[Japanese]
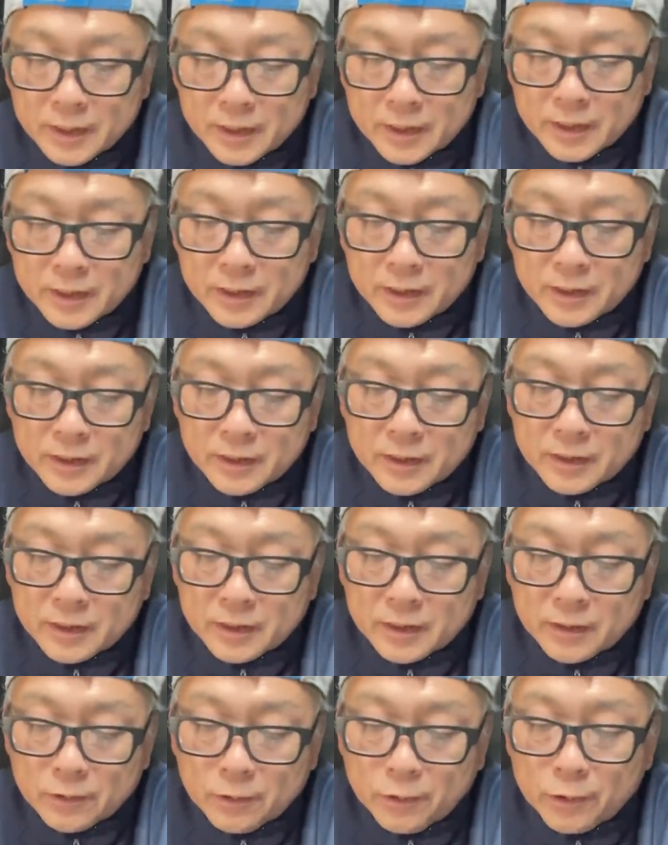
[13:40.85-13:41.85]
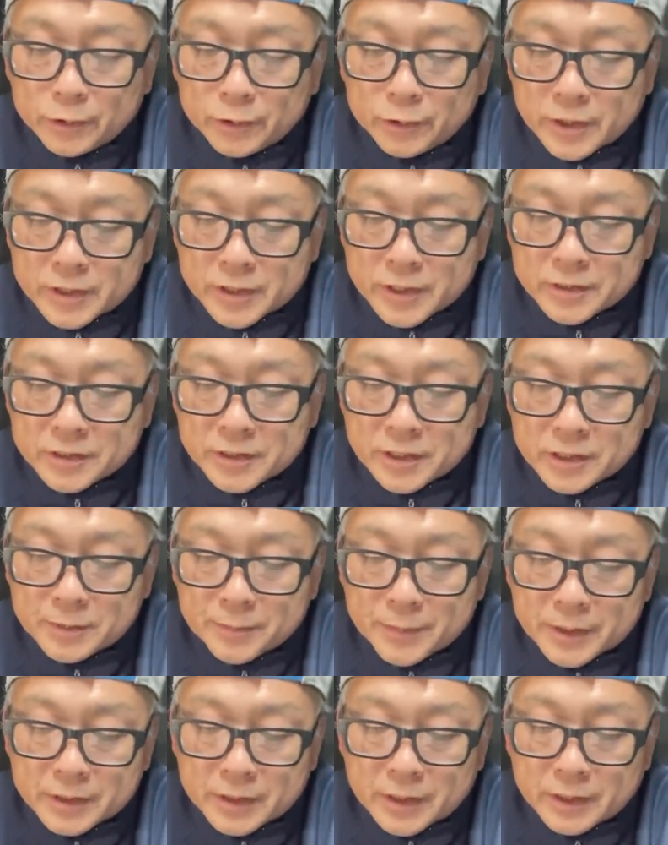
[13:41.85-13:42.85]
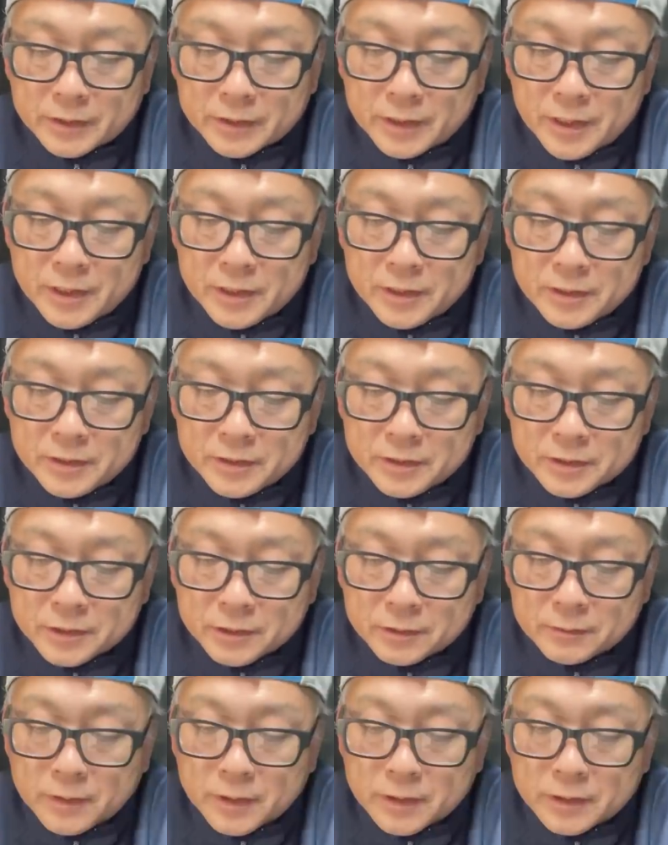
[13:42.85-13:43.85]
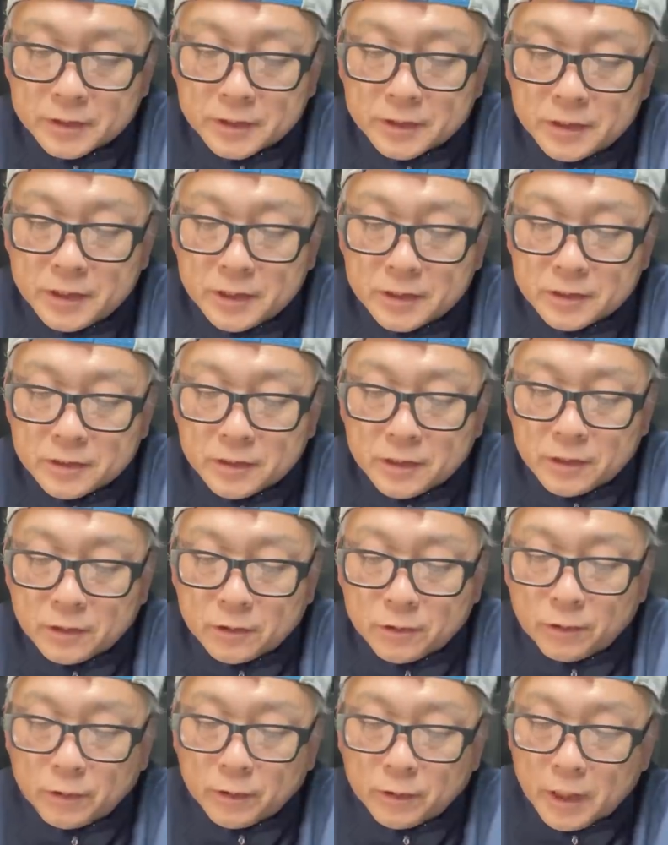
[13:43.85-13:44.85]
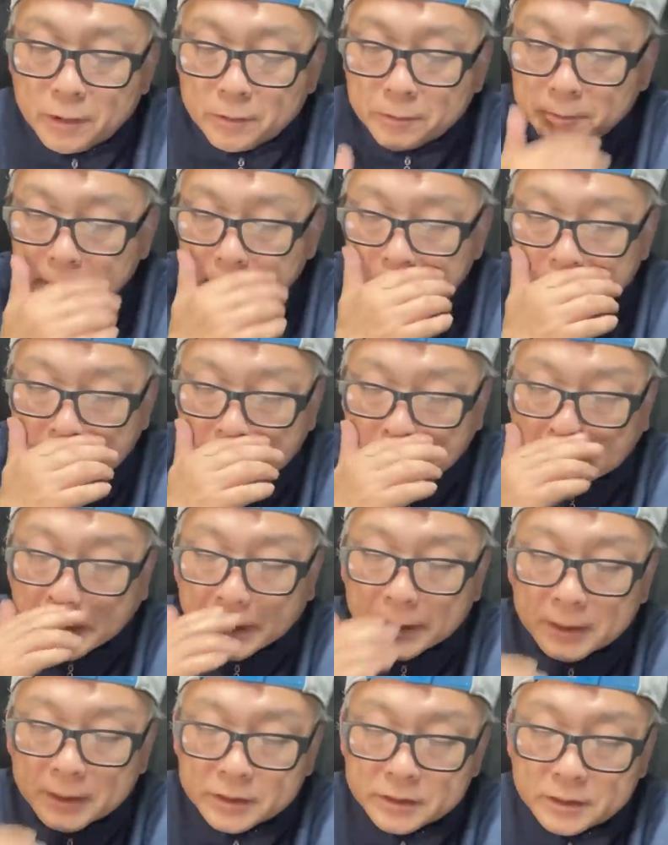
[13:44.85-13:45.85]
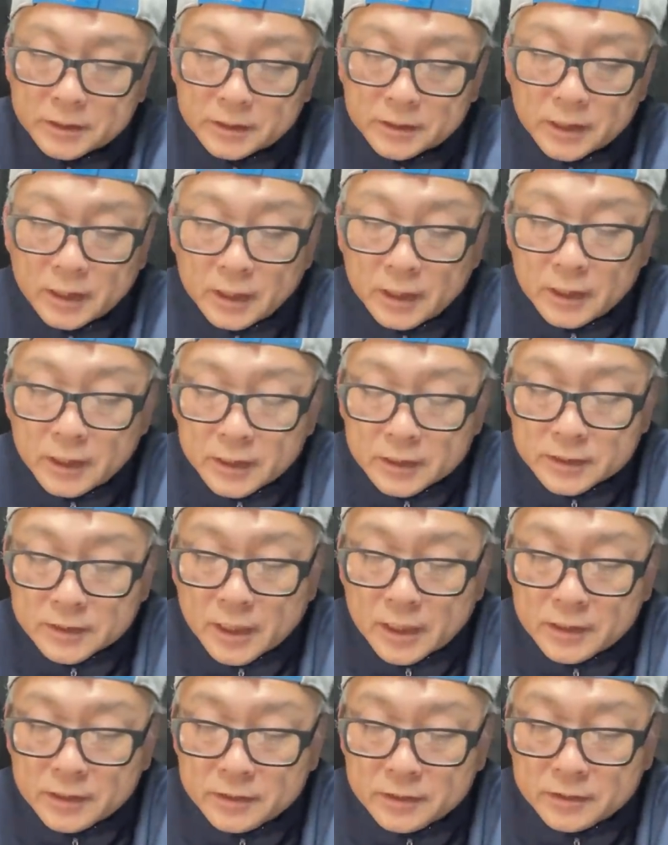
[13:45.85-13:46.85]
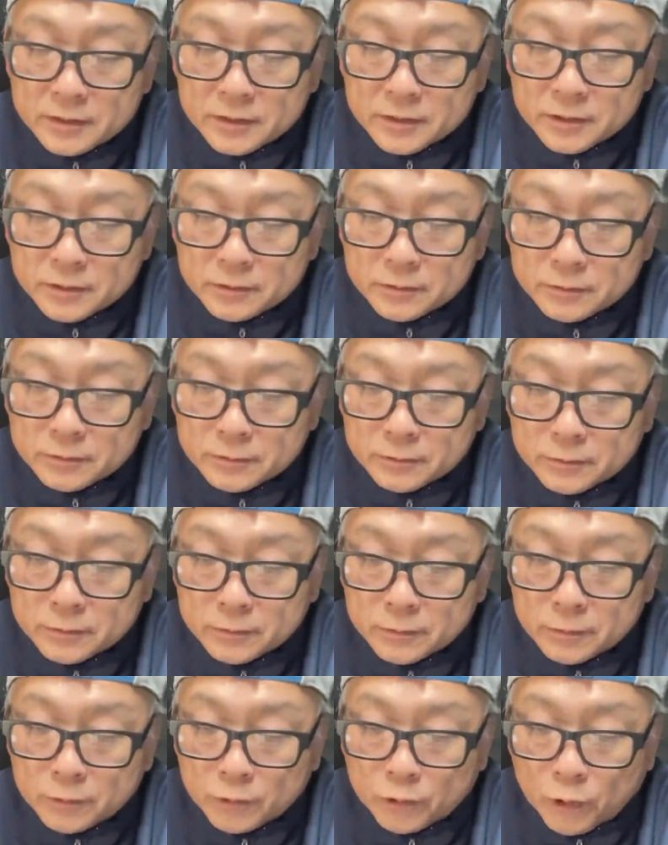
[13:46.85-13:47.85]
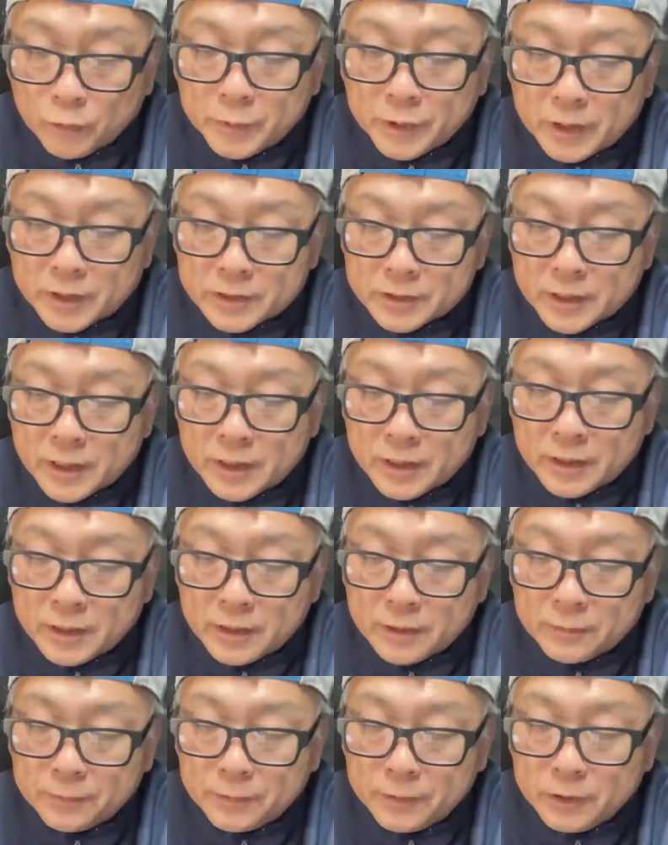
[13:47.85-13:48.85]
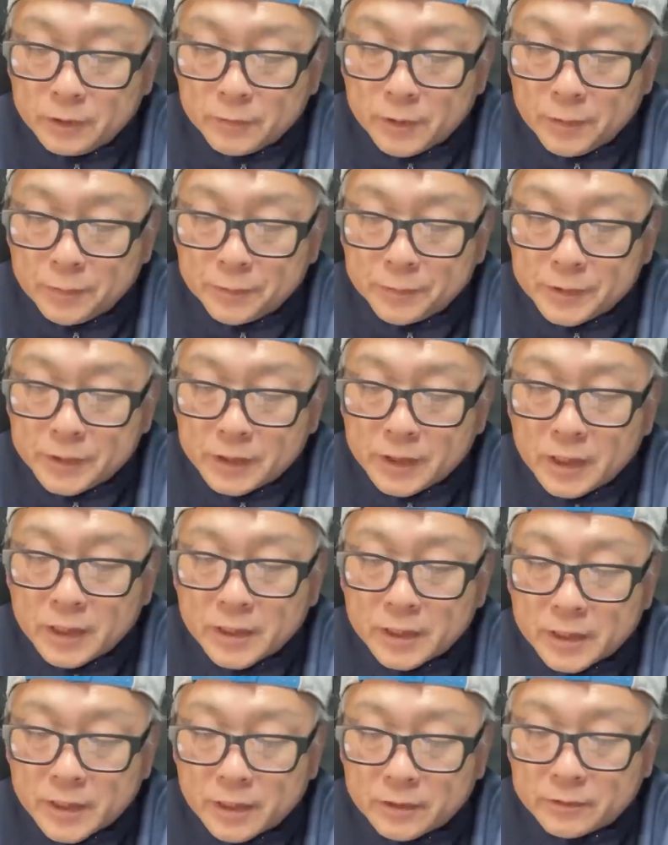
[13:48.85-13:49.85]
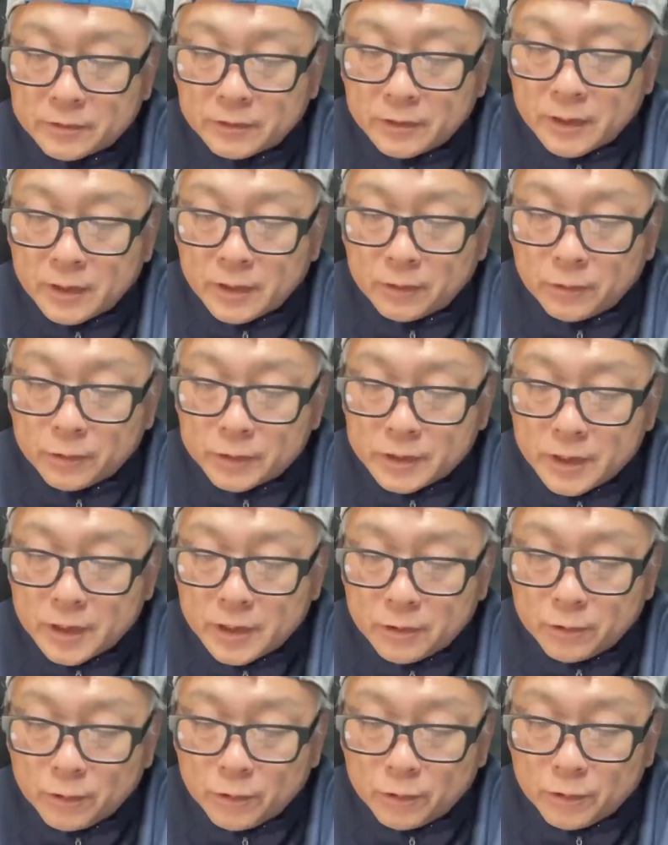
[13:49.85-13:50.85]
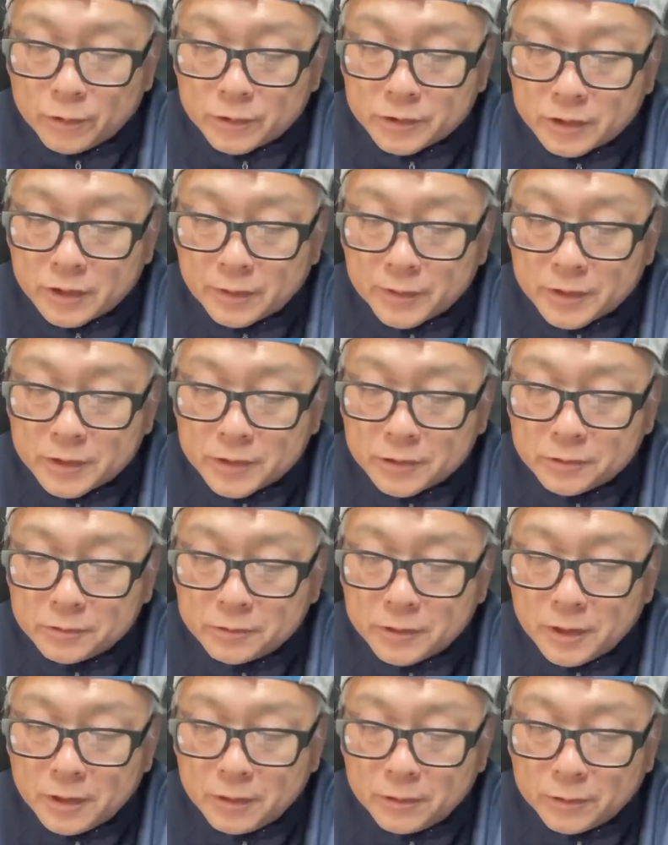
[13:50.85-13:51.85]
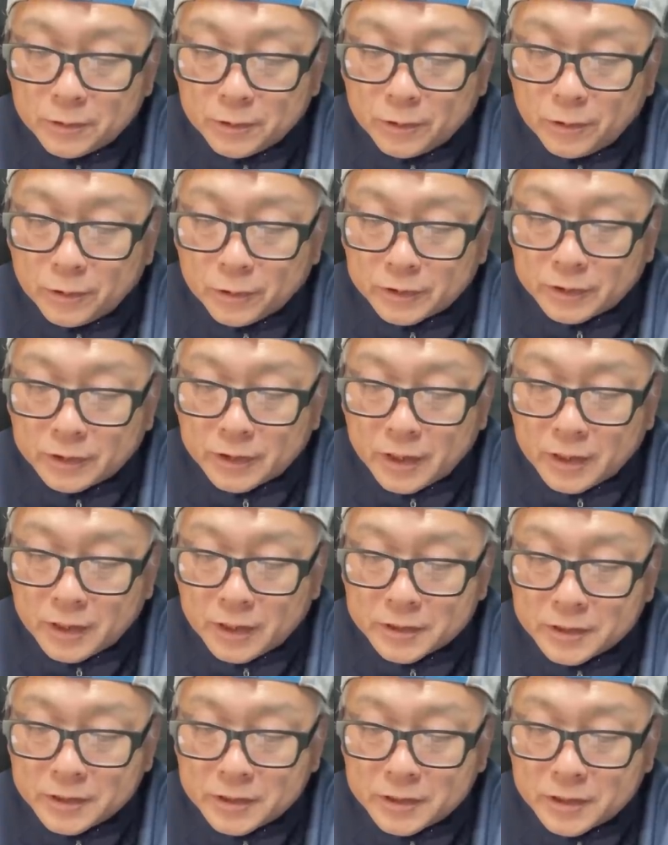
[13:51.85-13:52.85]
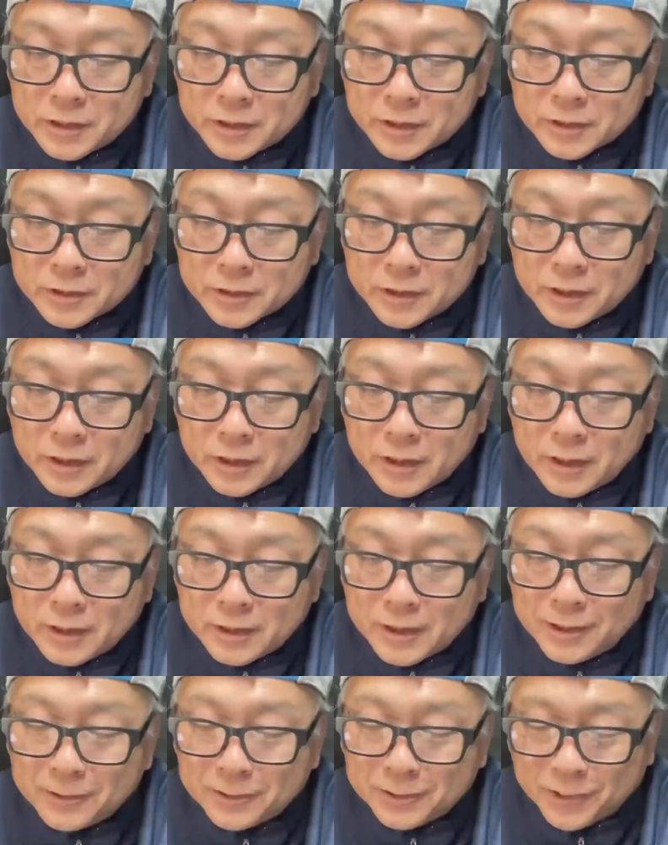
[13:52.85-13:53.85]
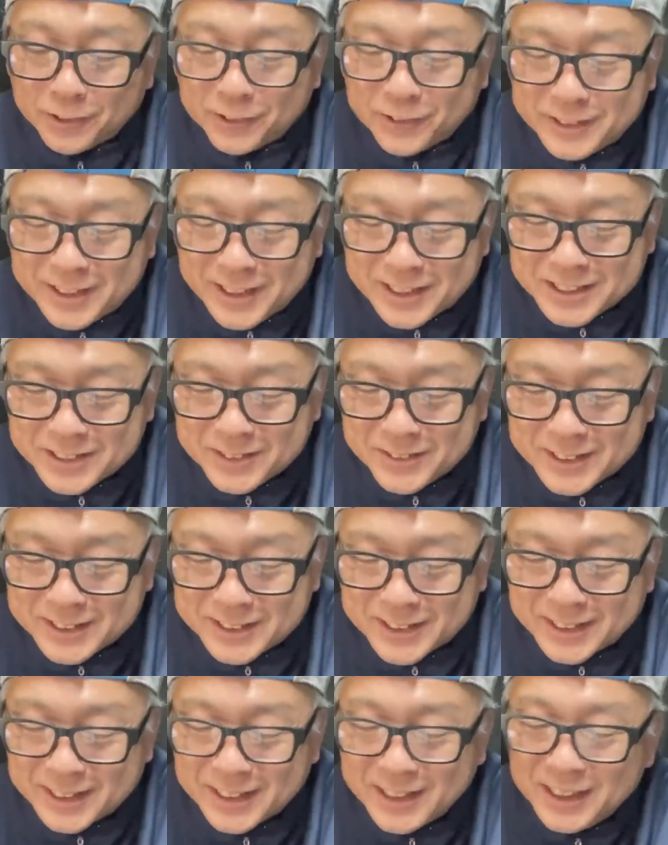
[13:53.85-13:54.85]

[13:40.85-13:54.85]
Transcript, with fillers: えー、オートで撮影しました。レンズは G 随行 F2.8。35ミリですね。えー、フィルムは富士から100。えー、こちらに投稿するために10年ほどほったらかしにしていった Twitter アカウントを復活しましたね、で、